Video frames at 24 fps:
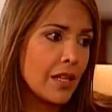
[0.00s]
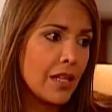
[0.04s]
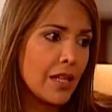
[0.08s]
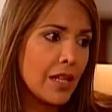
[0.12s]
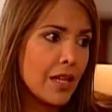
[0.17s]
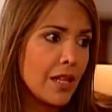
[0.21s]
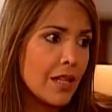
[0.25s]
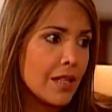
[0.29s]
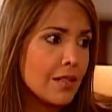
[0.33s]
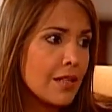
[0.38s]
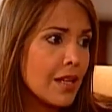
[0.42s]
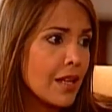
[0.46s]
él
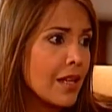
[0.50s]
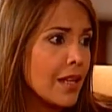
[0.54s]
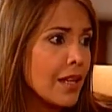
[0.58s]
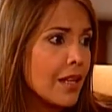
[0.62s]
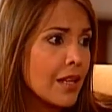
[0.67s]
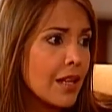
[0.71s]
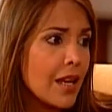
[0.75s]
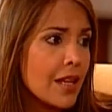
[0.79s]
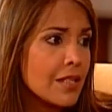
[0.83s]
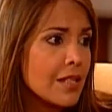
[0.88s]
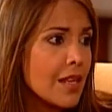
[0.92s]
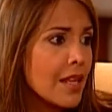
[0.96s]
quiere seguir
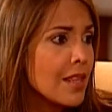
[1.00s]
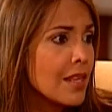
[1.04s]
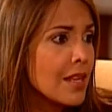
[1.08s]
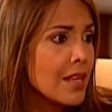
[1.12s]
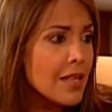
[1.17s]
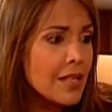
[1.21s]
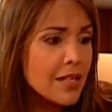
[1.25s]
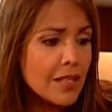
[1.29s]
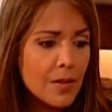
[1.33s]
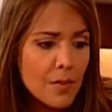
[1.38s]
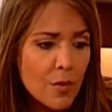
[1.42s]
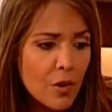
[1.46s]

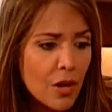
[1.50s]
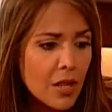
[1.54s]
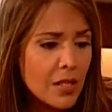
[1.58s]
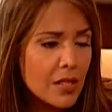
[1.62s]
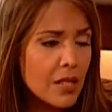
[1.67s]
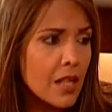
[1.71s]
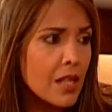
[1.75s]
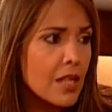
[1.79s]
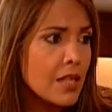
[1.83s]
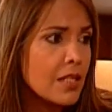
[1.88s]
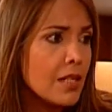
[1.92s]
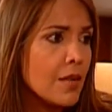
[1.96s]
casadísimo,
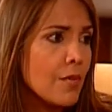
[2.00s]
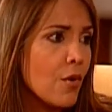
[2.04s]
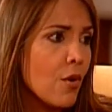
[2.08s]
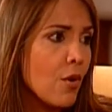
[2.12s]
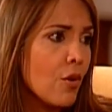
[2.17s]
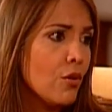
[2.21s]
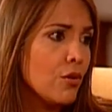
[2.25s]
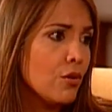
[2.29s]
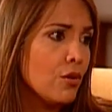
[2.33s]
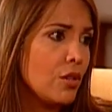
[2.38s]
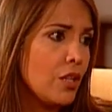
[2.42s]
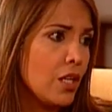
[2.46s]
casadísimo
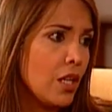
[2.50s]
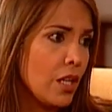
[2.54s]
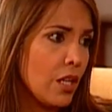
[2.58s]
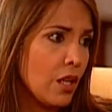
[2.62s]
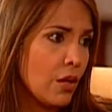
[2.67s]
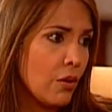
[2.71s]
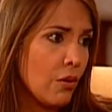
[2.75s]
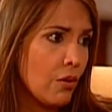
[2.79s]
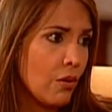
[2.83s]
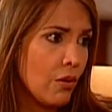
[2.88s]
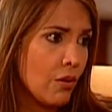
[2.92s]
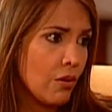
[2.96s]

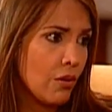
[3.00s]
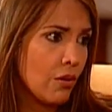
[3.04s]
contigo.